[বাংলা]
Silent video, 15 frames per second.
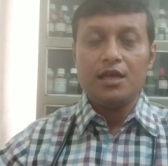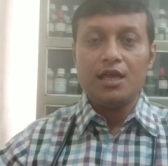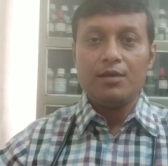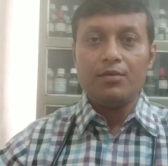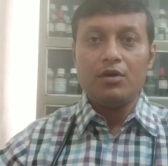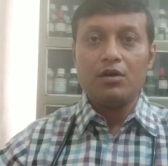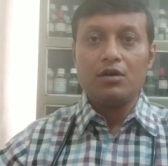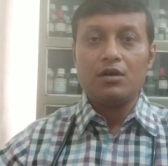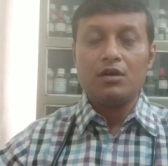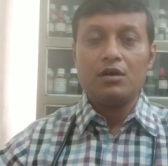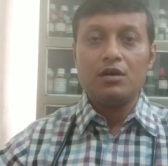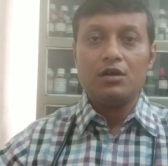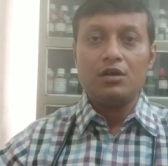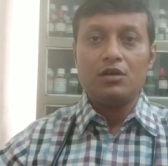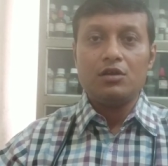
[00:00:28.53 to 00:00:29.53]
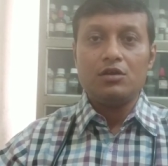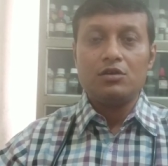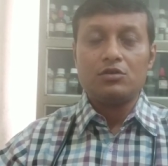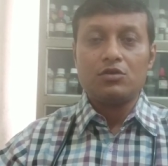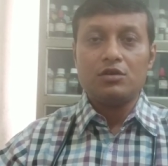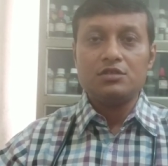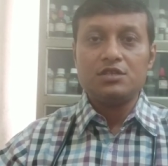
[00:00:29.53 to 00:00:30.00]
এবং
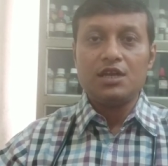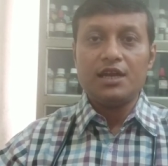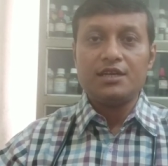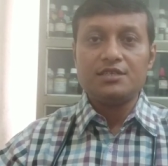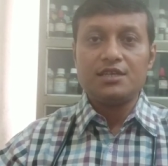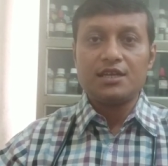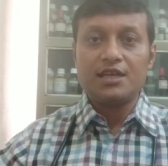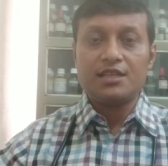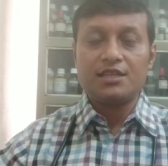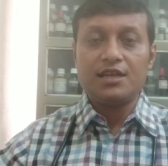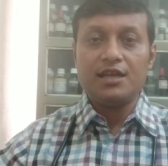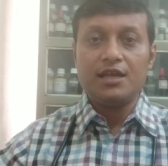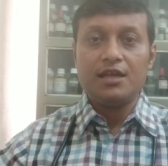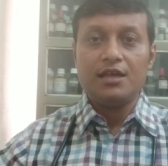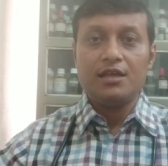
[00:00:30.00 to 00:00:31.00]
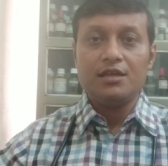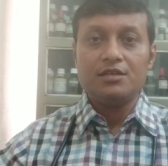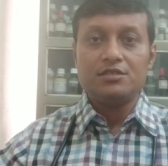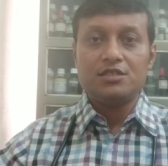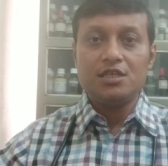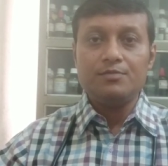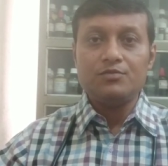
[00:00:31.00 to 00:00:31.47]
টনসিলাইটিসের ক্ষেত্রে
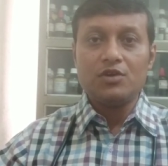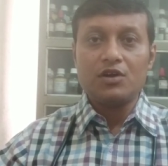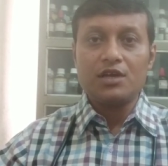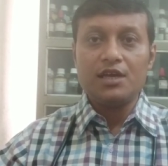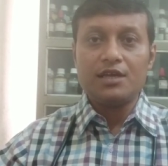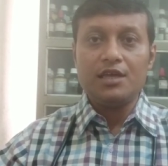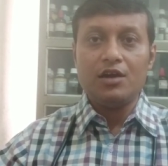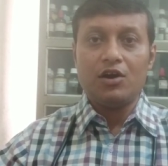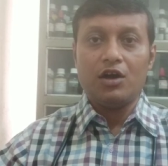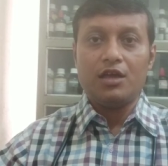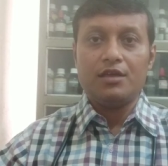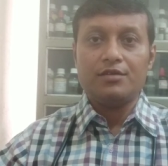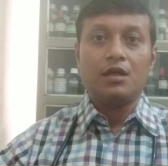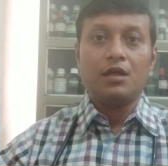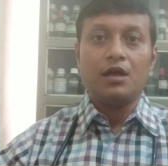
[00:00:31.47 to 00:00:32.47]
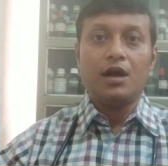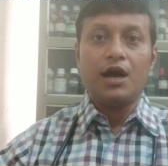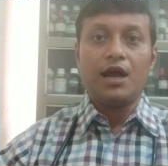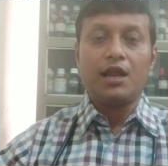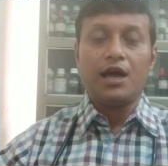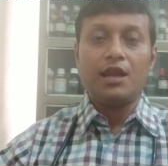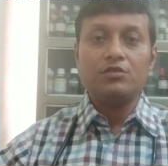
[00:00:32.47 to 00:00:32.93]
সিমটম কী কী হয়
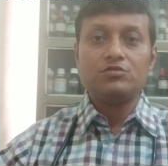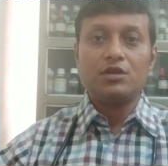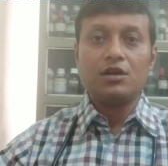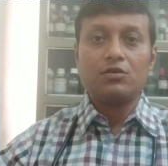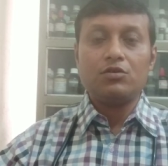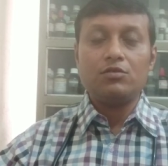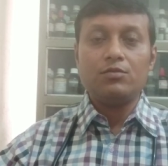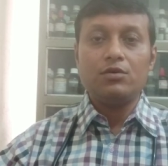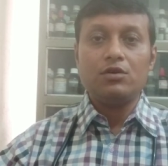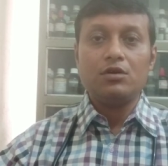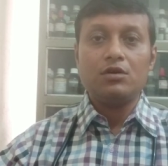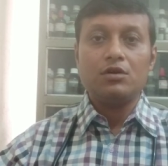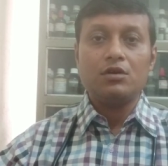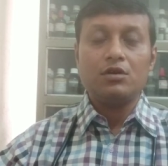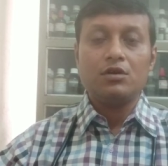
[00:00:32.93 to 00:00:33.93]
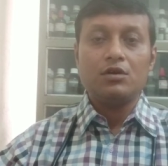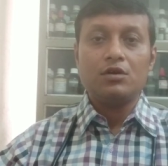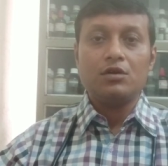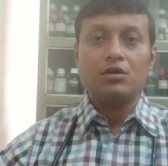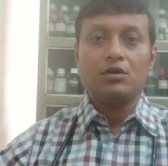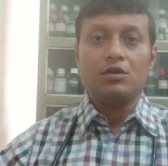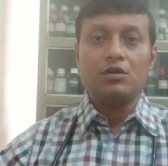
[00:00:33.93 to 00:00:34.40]
আর আলোচনা করব
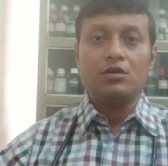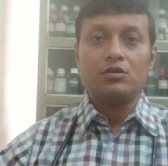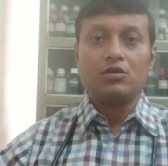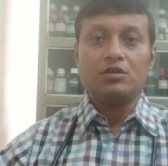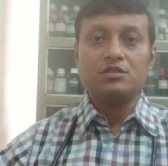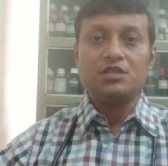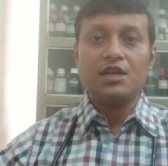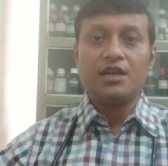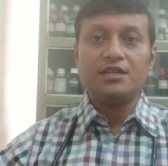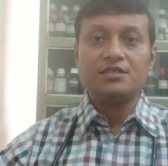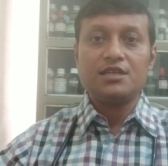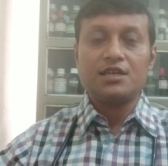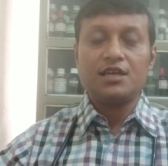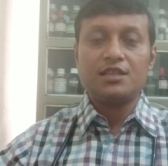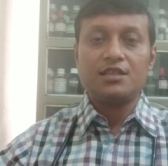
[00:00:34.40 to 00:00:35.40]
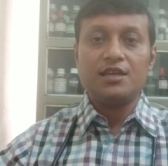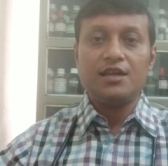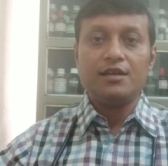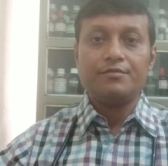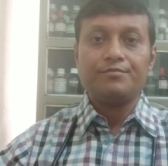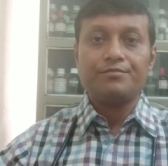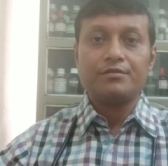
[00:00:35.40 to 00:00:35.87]
টনসিলাইটিসের ক্ষেত্রে
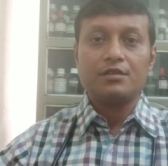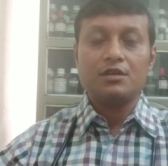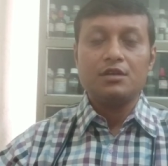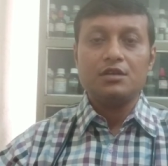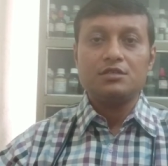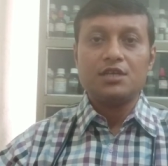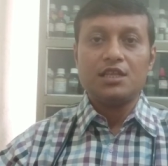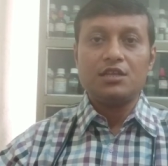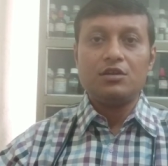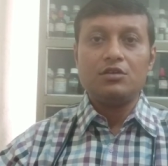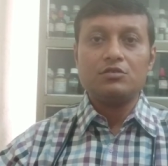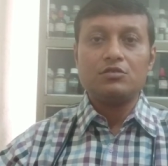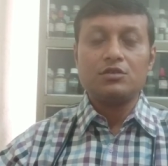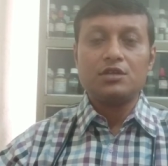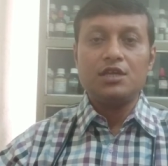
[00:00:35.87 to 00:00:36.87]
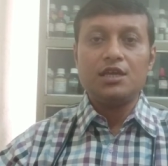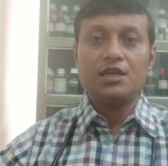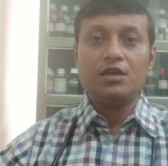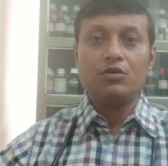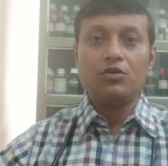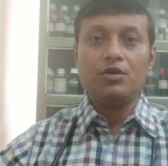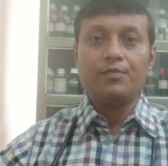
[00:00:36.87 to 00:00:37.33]
সাধারণত কি কি
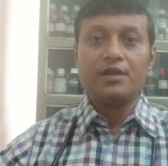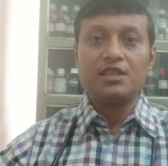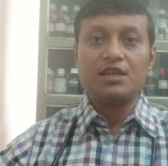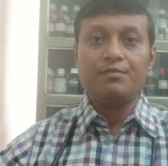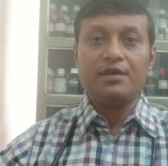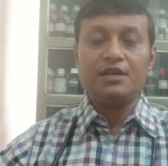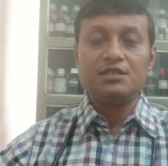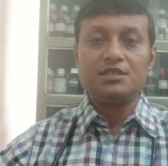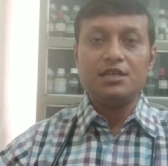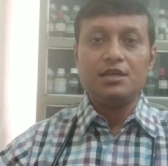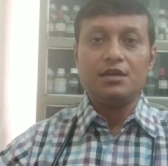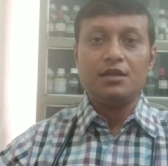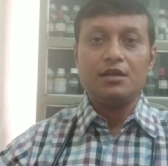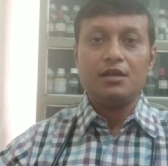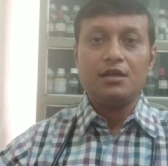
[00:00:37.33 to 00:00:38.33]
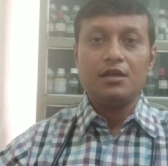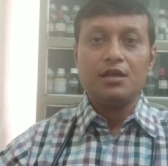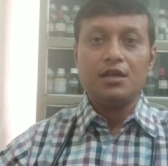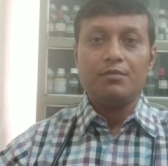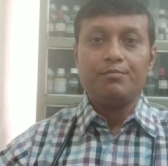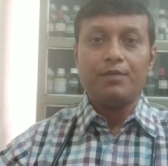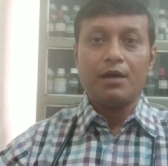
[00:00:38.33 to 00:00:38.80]
হোমিওপ্যাথিক মেডিসিন
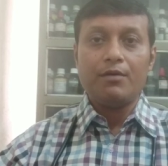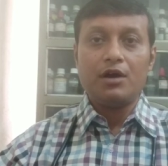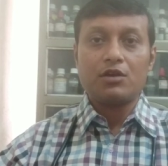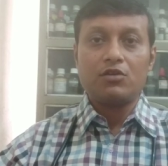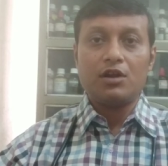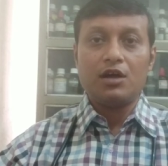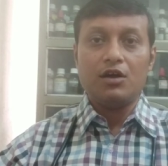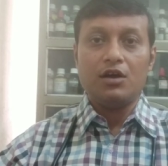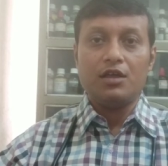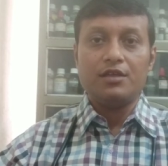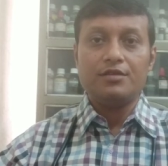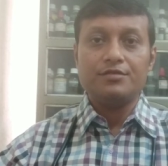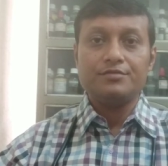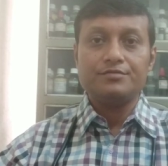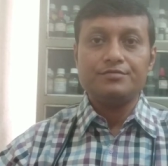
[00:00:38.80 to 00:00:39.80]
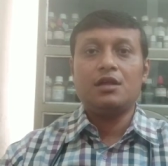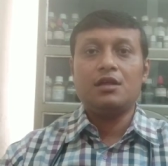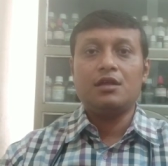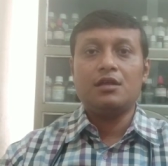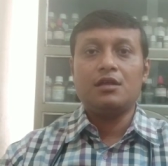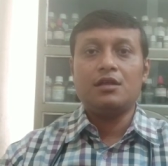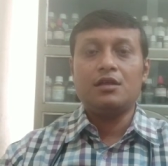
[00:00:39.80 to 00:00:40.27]
ব্যবহার করা হয়
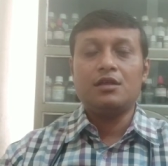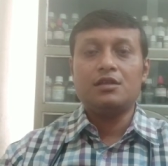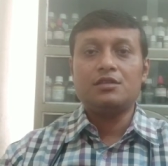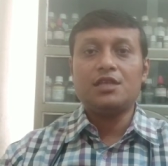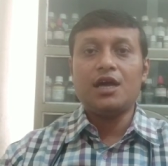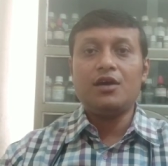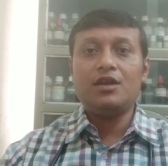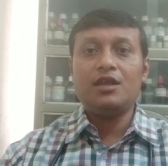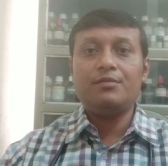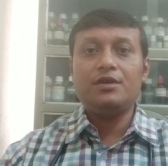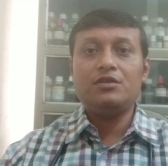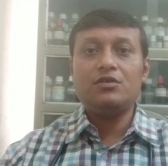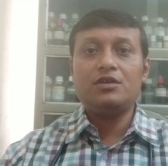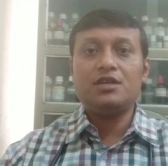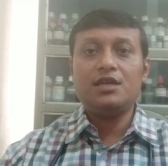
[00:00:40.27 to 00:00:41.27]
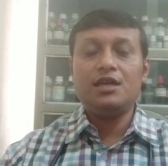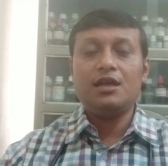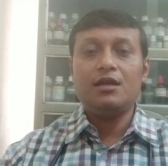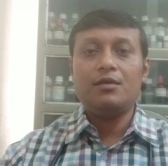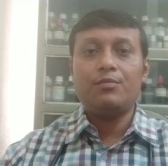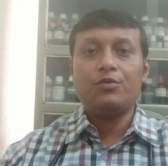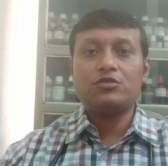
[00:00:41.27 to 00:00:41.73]
তাহলে ভিডিওটি
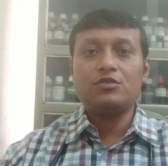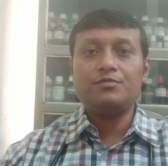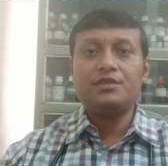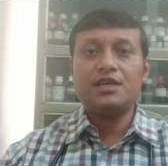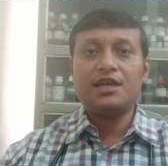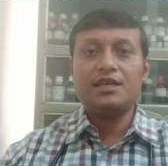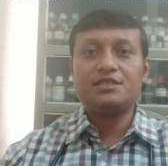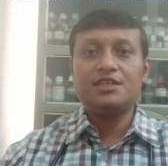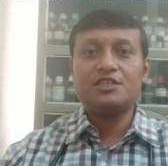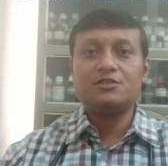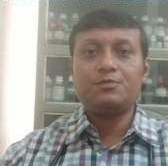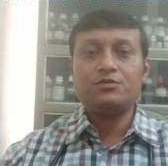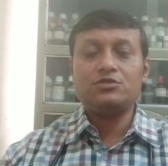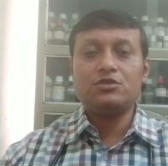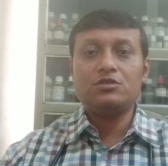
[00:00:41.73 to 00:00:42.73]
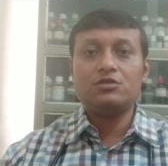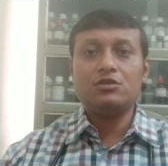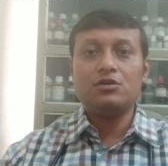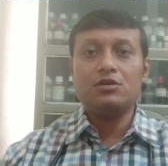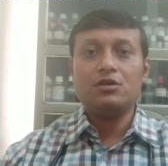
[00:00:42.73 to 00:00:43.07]
প্রথম থেকে শেষ পর্যন্ত